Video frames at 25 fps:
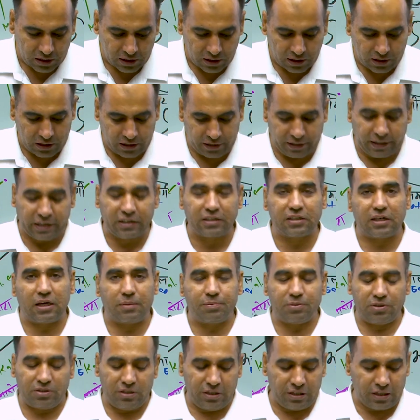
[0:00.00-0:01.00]
कनेक्ट
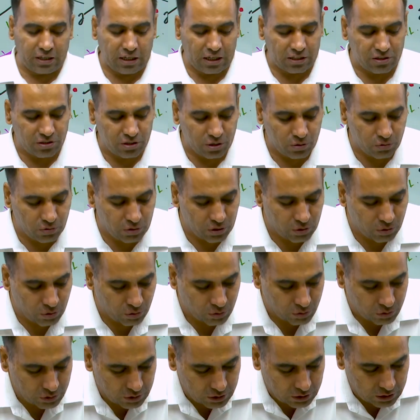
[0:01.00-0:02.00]
आप इसी क्लास से हुए हो
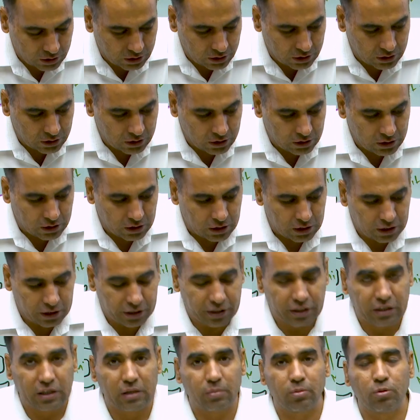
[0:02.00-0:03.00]

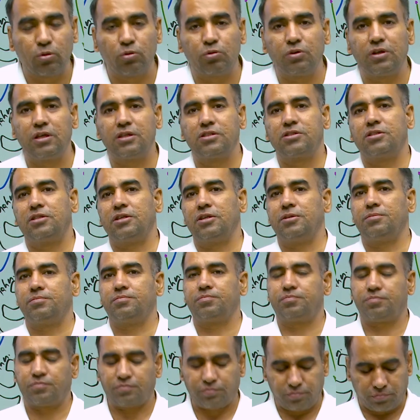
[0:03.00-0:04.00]
ए डब्ल्यू एस से
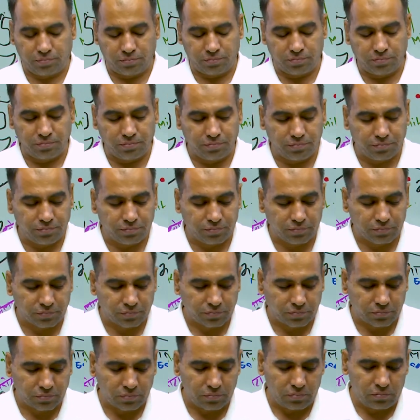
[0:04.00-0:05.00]
हम्म
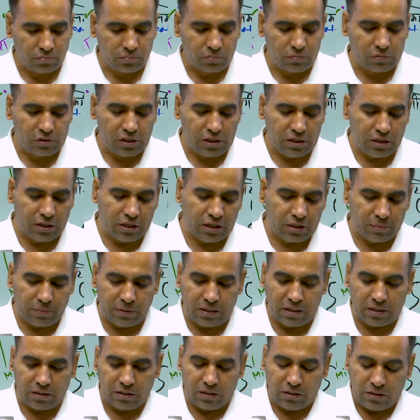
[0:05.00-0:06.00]
एक
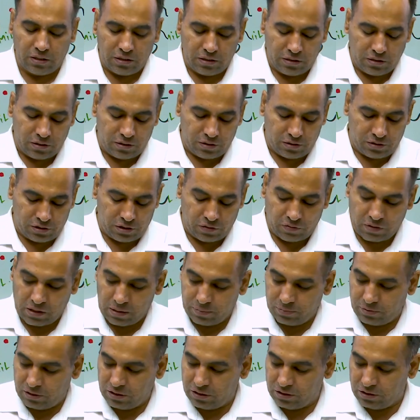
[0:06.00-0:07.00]
बार
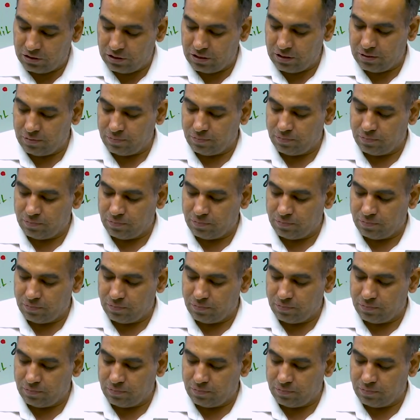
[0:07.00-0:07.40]
जवाब दीजिए